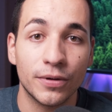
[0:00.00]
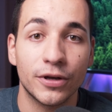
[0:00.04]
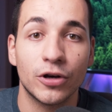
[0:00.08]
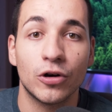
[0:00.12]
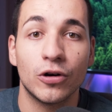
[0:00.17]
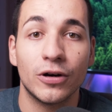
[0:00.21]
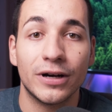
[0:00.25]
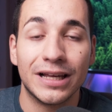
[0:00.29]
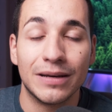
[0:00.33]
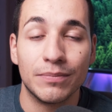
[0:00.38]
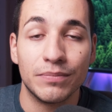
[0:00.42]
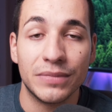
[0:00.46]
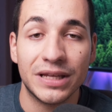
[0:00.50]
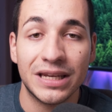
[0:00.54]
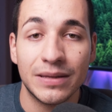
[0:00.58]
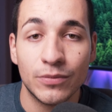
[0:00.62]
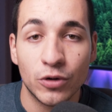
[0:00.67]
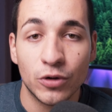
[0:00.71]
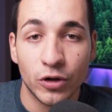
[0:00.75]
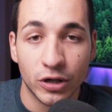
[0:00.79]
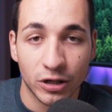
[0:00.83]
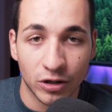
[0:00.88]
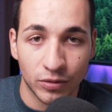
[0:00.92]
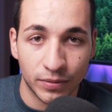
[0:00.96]
veo el
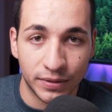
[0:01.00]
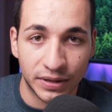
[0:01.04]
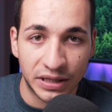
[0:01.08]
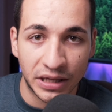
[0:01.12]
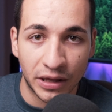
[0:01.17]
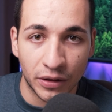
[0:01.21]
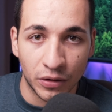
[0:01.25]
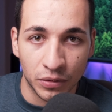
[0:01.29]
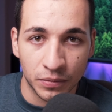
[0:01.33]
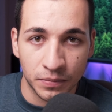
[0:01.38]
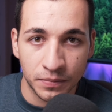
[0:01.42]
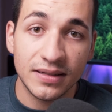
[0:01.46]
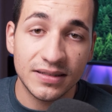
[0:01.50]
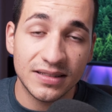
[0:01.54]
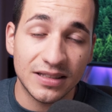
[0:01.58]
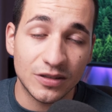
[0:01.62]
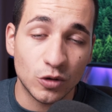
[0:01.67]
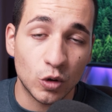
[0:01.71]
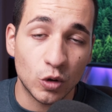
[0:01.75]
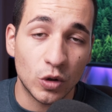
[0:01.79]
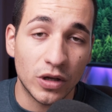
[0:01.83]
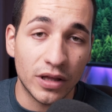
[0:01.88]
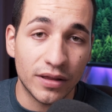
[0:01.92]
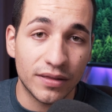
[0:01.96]
mínimo recomendado.
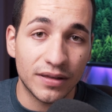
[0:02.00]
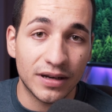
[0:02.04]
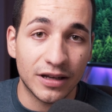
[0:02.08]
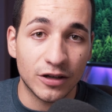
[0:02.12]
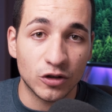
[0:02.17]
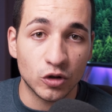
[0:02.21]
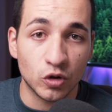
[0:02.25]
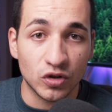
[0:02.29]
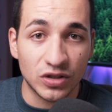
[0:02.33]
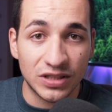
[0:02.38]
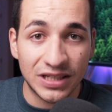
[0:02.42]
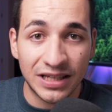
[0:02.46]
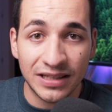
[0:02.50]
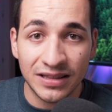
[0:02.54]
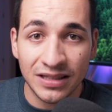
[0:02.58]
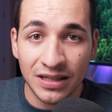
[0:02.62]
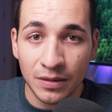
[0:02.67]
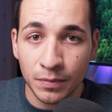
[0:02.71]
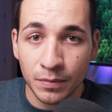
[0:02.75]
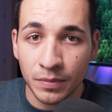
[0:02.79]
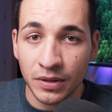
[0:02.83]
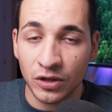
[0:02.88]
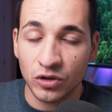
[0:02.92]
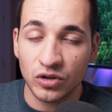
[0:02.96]
Se suele decir que son
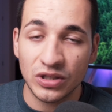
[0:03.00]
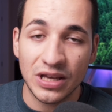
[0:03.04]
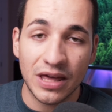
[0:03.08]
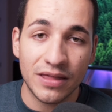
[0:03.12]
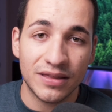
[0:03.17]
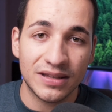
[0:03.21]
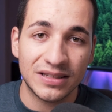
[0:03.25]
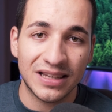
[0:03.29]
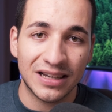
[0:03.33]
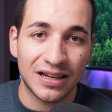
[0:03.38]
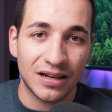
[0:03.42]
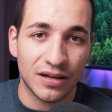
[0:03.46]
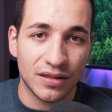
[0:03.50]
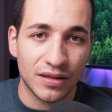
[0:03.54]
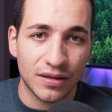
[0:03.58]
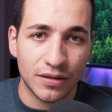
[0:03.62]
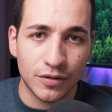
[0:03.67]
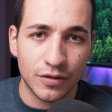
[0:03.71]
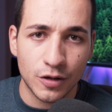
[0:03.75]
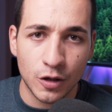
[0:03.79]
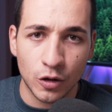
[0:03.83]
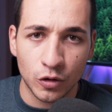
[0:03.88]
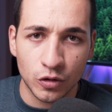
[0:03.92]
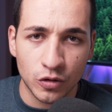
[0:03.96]
7, pero si haces
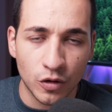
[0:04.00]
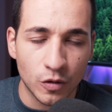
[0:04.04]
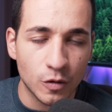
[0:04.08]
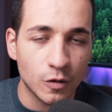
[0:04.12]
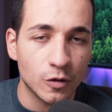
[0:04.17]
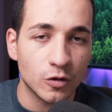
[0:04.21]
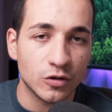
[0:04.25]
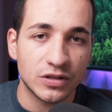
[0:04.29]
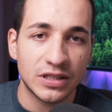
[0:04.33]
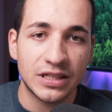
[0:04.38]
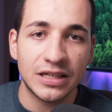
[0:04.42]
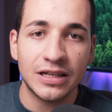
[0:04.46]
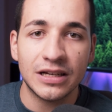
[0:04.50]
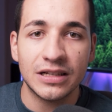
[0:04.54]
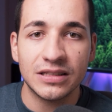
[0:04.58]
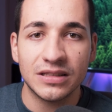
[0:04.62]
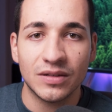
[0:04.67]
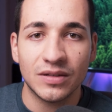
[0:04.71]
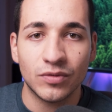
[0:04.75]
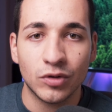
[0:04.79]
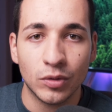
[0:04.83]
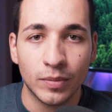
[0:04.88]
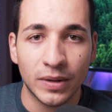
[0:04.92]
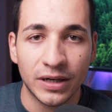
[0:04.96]
ejercicio todos los días,
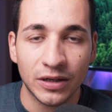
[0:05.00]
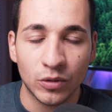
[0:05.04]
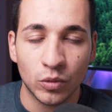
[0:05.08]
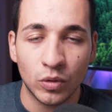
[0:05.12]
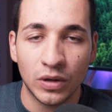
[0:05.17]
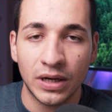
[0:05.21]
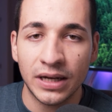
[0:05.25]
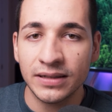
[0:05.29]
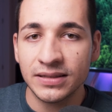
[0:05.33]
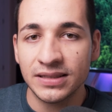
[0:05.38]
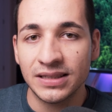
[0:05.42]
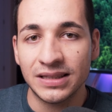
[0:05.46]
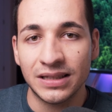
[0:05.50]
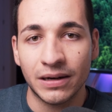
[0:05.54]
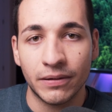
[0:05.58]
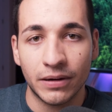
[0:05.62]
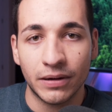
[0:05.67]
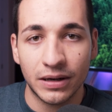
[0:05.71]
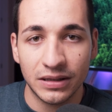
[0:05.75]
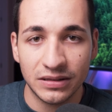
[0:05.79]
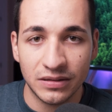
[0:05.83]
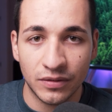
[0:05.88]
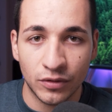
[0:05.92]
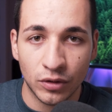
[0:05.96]
de forma regular, si
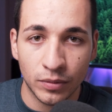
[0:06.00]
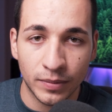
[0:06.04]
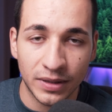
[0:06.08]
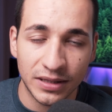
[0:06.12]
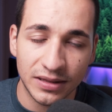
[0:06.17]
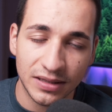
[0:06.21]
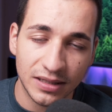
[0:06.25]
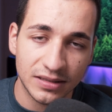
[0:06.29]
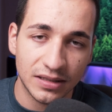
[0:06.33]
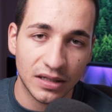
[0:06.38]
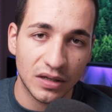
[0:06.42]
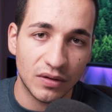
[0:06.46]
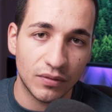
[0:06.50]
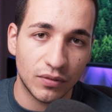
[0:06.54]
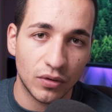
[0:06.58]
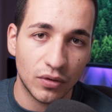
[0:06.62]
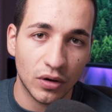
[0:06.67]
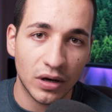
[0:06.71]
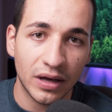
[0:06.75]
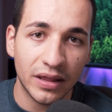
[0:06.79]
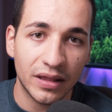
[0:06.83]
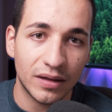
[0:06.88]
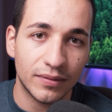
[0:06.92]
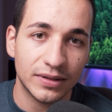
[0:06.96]
trabajas de forma intensa y
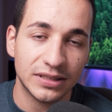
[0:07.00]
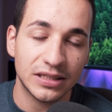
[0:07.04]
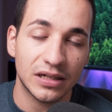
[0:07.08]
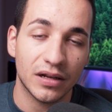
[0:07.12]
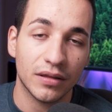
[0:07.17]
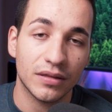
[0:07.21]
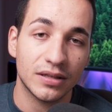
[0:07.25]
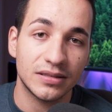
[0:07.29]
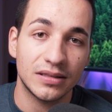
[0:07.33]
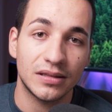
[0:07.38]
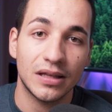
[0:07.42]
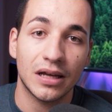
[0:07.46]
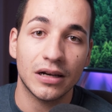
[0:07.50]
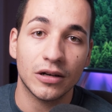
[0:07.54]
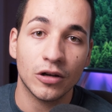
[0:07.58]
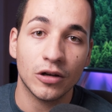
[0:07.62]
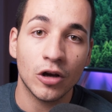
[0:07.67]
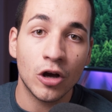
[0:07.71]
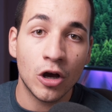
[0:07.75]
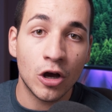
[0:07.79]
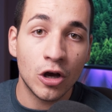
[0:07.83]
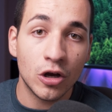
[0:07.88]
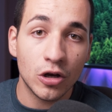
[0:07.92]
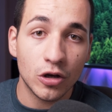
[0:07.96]
enfocada, vas a
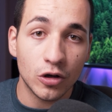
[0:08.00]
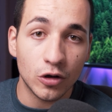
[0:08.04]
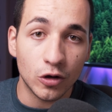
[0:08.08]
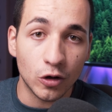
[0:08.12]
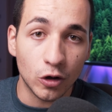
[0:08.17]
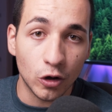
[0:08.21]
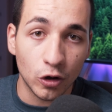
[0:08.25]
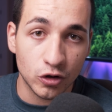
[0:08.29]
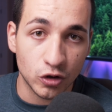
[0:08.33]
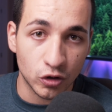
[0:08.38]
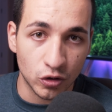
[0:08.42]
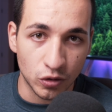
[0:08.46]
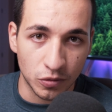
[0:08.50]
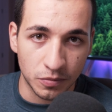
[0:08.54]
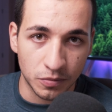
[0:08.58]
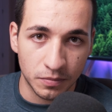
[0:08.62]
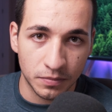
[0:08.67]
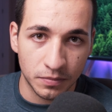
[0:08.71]
necesitar 8.